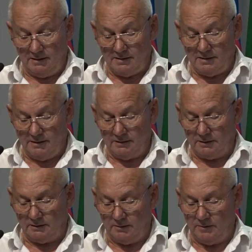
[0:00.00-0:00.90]
10 лет
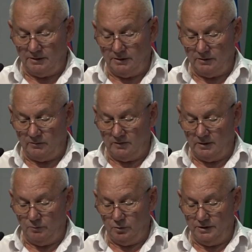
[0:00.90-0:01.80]
отремонтировано
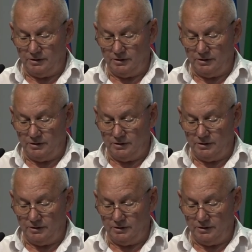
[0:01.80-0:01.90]
более